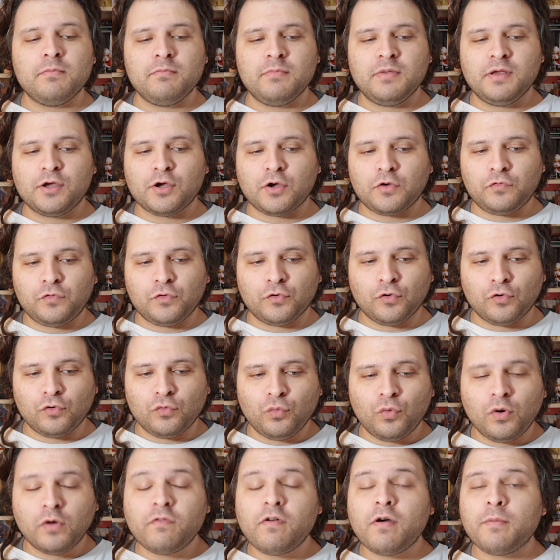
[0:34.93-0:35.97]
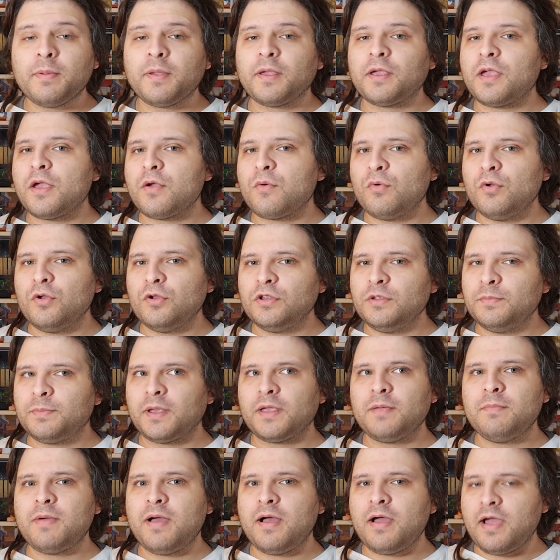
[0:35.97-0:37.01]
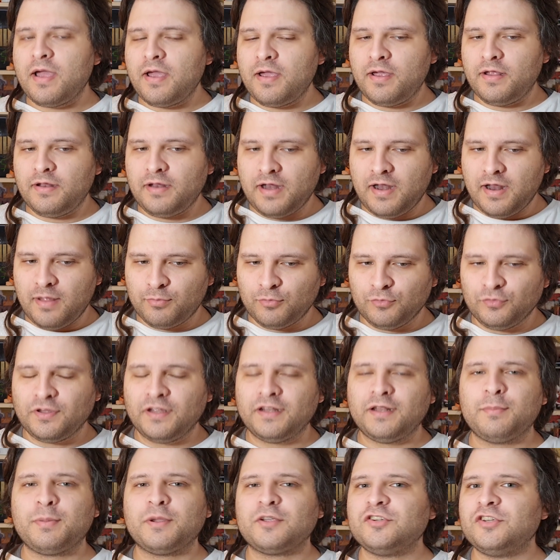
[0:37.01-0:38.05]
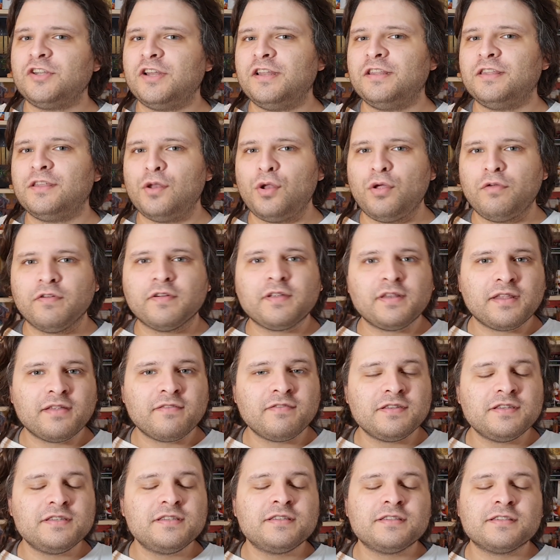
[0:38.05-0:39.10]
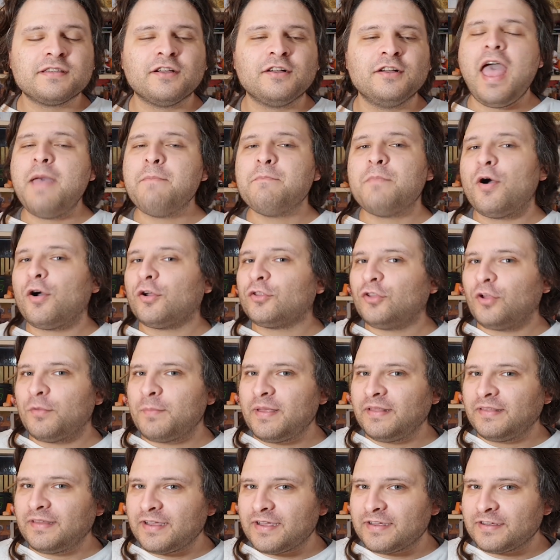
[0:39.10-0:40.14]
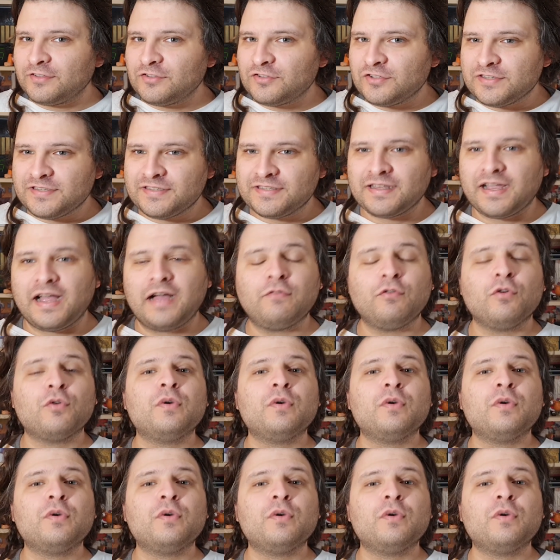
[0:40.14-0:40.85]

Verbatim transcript: Microfono nuovo perché quello di prima nella puntata precedente lo avrete visto, è morto mentre registravo,